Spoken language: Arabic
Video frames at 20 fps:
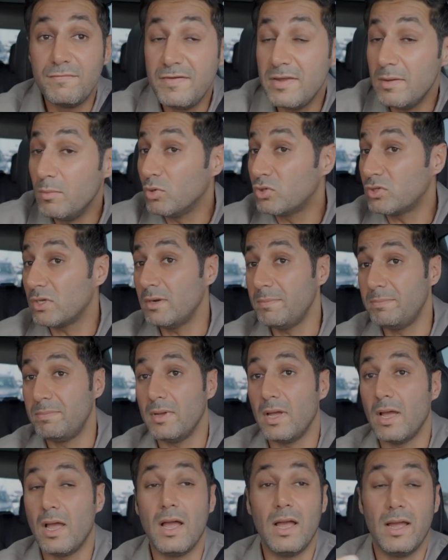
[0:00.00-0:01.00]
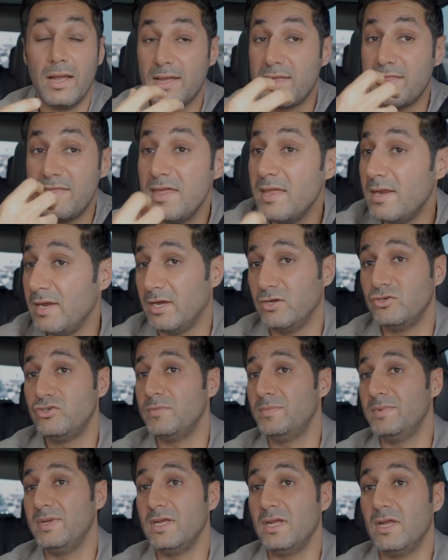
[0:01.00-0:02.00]
في مطرب كثير
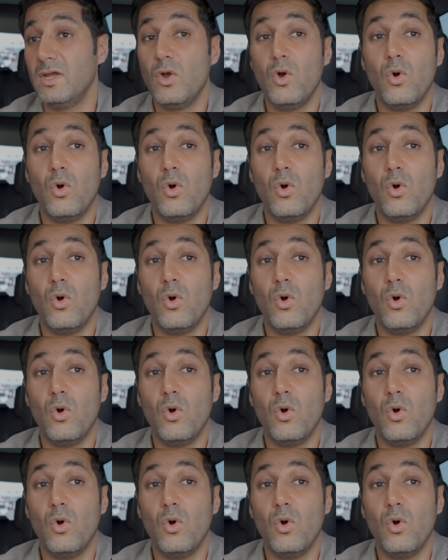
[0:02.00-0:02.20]
يعجبني